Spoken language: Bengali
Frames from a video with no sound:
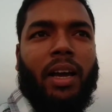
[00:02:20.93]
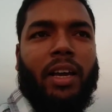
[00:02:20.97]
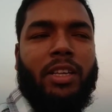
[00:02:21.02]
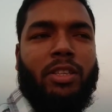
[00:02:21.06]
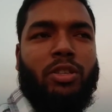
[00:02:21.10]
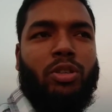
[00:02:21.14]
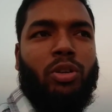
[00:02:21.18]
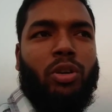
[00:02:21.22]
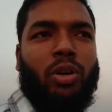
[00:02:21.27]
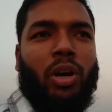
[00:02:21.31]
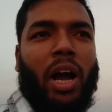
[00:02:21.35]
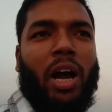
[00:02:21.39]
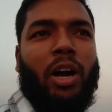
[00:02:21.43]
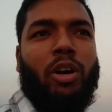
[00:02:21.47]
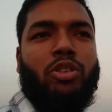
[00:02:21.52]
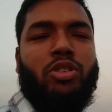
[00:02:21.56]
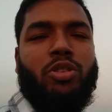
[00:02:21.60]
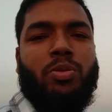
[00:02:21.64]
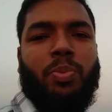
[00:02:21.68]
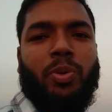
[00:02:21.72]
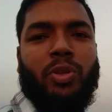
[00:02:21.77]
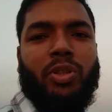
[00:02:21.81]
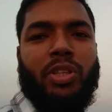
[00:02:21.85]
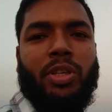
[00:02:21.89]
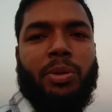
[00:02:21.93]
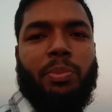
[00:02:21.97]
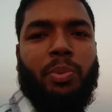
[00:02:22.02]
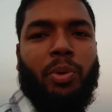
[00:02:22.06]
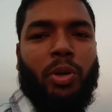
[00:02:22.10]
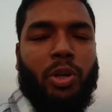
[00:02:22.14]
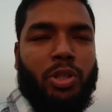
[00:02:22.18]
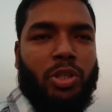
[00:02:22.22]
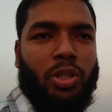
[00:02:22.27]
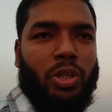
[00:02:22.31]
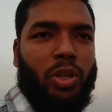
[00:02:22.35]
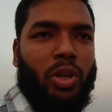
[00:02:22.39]
কিছু কাগজপত্রের
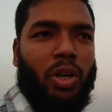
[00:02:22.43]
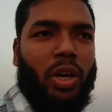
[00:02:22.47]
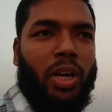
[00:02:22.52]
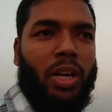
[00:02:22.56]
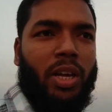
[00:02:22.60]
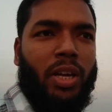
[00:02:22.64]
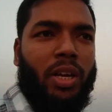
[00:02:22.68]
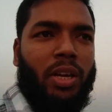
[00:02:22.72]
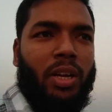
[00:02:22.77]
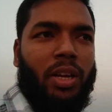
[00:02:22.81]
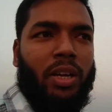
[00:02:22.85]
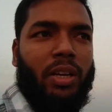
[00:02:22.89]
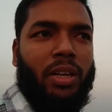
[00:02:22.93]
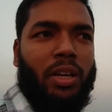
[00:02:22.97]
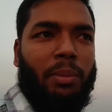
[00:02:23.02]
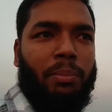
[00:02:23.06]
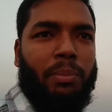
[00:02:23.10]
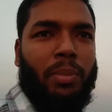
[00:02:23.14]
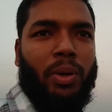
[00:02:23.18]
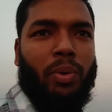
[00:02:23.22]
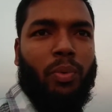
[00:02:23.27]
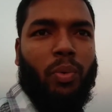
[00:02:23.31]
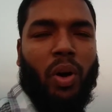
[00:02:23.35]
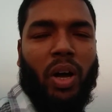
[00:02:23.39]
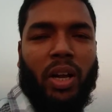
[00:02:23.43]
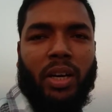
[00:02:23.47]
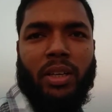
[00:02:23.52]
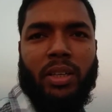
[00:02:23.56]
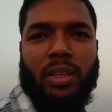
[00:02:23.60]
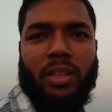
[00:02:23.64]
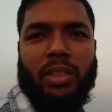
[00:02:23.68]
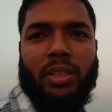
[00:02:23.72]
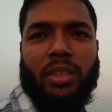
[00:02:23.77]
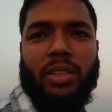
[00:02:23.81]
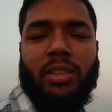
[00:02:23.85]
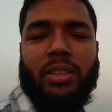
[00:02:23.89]
প্রয়োজন হয় নাম্বার ওয়ান
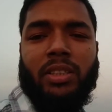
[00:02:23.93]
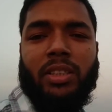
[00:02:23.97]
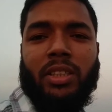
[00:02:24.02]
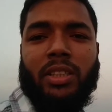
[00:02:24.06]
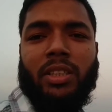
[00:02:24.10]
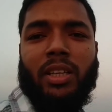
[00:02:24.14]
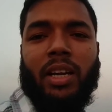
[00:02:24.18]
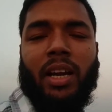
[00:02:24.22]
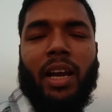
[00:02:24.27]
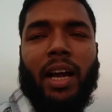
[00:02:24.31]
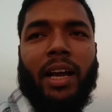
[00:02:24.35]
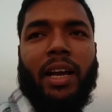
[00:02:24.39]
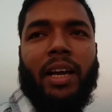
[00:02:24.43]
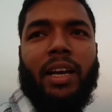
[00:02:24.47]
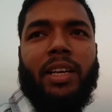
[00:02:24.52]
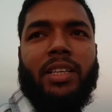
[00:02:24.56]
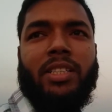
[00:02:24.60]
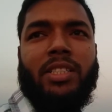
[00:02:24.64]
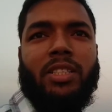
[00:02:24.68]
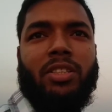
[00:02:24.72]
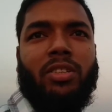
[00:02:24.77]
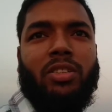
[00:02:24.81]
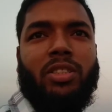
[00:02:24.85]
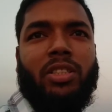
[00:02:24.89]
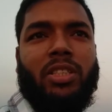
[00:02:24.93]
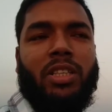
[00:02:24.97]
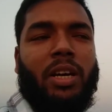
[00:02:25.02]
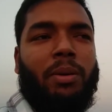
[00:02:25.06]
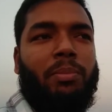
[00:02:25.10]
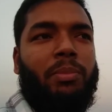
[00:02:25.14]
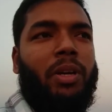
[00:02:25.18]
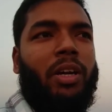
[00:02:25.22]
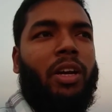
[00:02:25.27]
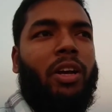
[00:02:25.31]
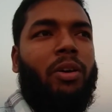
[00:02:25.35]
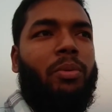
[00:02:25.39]
যেটা লাগে সেটা হচ্ছে
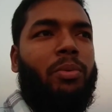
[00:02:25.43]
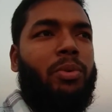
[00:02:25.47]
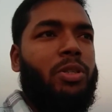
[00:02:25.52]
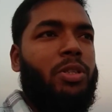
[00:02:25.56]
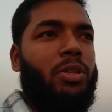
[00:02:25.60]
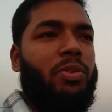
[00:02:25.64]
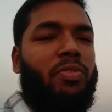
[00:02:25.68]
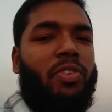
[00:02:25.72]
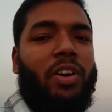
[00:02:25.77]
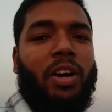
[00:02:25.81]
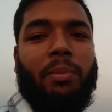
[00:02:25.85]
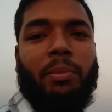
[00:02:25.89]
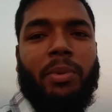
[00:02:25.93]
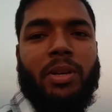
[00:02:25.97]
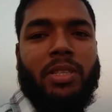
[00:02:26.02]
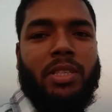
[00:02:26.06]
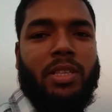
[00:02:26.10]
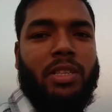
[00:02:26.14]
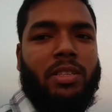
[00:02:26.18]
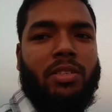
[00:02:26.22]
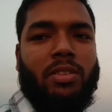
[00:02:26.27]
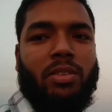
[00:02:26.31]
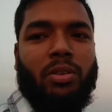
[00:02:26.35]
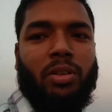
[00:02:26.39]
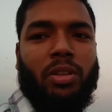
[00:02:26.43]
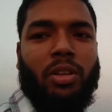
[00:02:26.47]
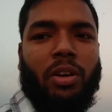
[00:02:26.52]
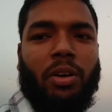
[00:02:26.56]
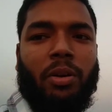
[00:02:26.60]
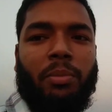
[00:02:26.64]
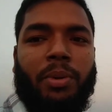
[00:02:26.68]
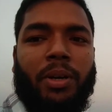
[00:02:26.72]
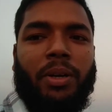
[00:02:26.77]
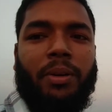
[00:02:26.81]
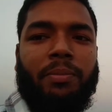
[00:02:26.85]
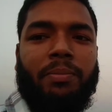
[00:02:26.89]
আপনাকে অবশ্যই ফার্মাসিস্ট হতে
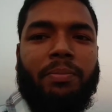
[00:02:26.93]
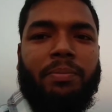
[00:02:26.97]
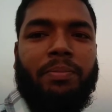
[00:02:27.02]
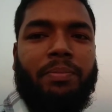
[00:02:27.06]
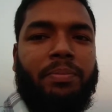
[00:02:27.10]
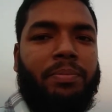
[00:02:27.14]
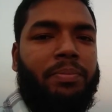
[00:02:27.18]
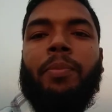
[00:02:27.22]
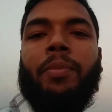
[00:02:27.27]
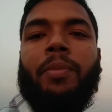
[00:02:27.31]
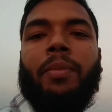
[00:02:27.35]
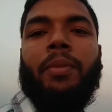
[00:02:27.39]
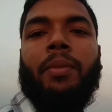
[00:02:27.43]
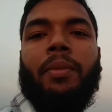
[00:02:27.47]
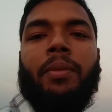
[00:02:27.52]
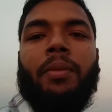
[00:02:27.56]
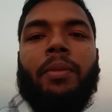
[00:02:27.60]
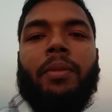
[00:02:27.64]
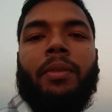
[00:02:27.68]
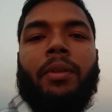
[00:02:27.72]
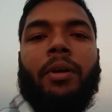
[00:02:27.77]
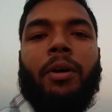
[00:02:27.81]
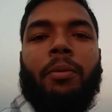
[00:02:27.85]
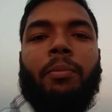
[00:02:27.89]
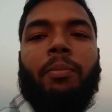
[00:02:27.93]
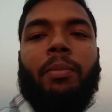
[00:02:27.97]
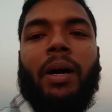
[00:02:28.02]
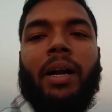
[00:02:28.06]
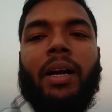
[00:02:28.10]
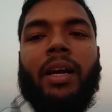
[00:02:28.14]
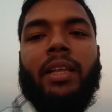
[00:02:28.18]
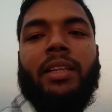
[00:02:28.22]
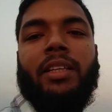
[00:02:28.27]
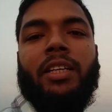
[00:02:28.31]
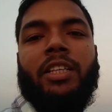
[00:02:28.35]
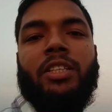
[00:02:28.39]
হবে তো
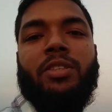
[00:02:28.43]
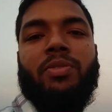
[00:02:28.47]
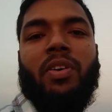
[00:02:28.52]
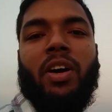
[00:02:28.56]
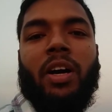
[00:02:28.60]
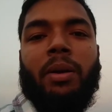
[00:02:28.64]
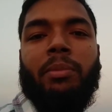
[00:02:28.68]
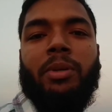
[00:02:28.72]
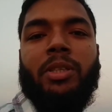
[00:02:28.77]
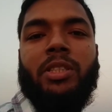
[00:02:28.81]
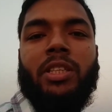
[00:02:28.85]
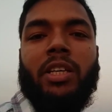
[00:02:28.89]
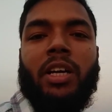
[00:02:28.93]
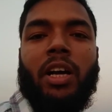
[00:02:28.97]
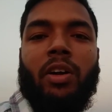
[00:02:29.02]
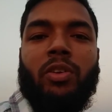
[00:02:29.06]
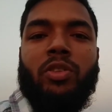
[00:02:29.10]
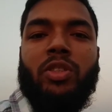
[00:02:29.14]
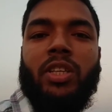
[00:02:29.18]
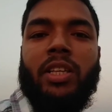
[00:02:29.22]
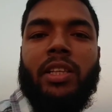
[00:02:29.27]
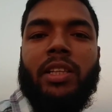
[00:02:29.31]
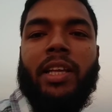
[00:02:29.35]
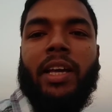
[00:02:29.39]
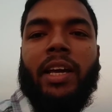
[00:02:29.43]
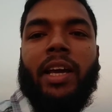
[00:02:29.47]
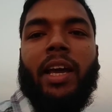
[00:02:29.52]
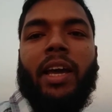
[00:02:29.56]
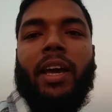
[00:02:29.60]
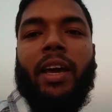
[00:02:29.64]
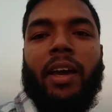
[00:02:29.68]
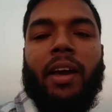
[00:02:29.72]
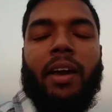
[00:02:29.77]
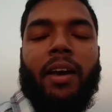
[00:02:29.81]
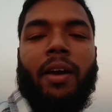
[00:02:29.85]
বাংলাদেশ ফার্মেসি কাউন্সিল থেকে